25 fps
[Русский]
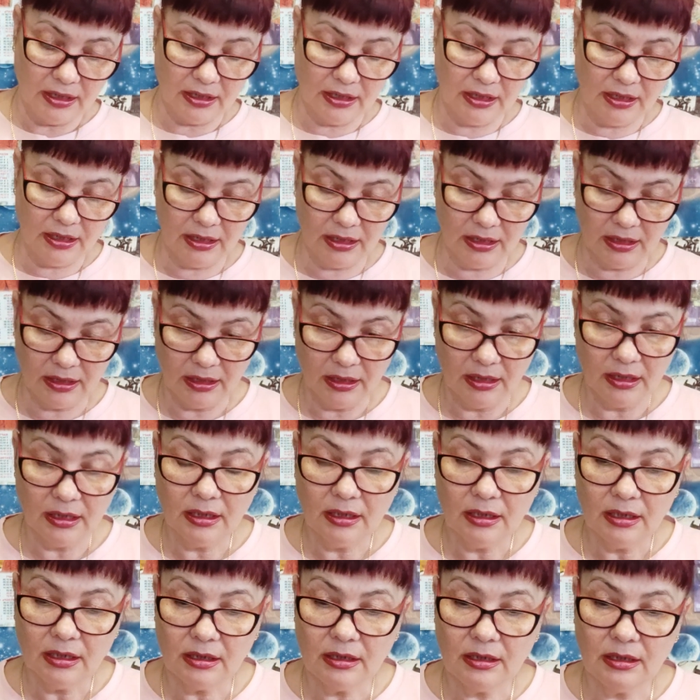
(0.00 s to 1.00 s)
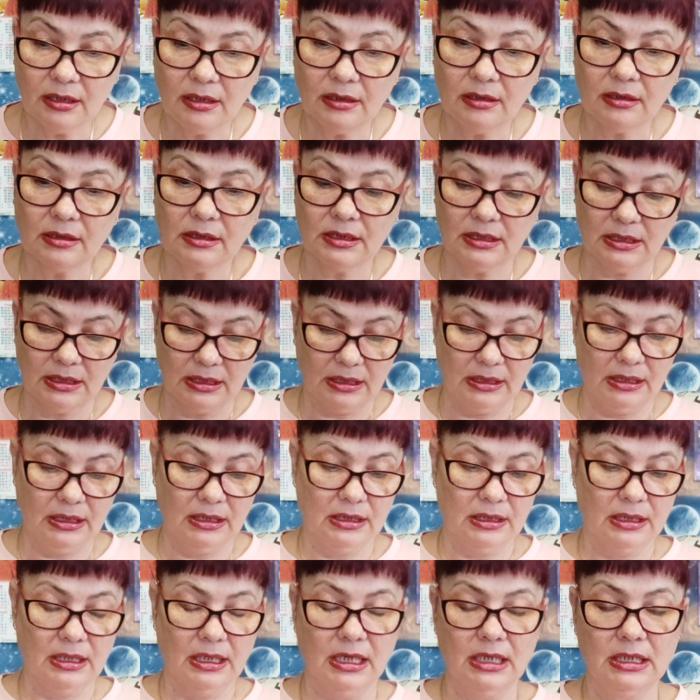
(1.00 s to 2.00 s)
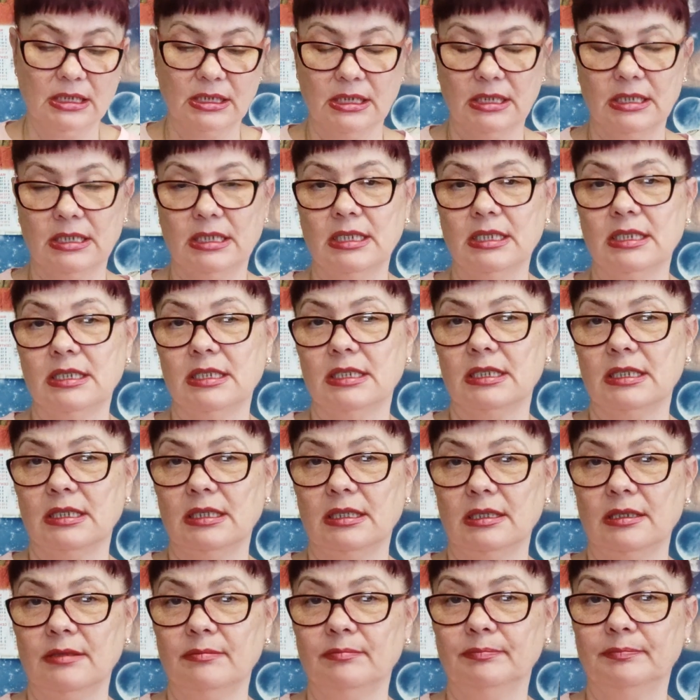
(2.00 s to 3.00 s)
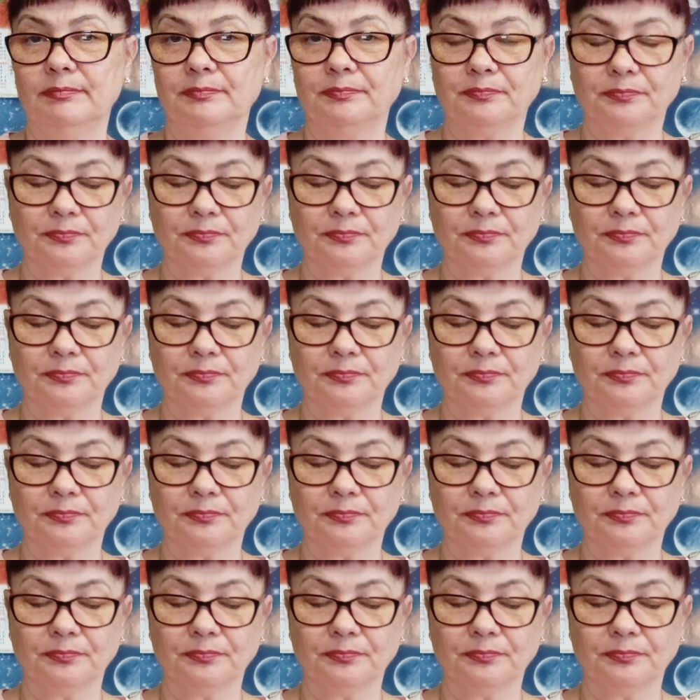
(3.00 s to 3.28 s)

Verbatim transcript: И, а, и дальше здесь а,